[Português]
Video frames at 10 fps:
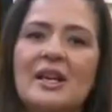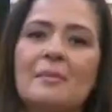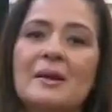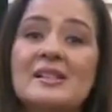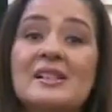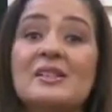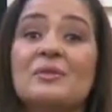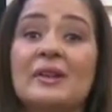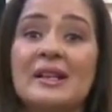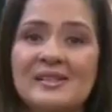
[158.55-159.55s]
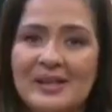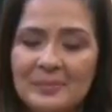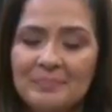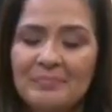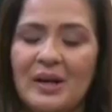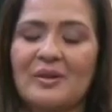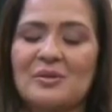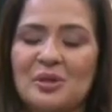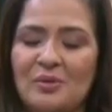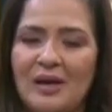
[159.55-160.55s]
e precisam vencer para
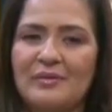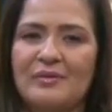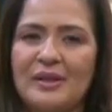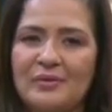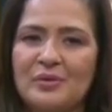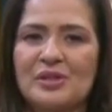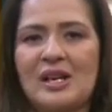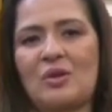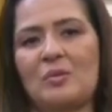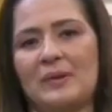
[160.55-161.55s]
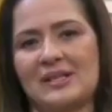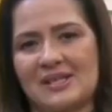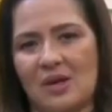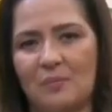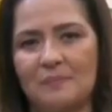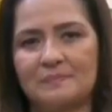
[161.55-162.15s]
continuar vivos na competição.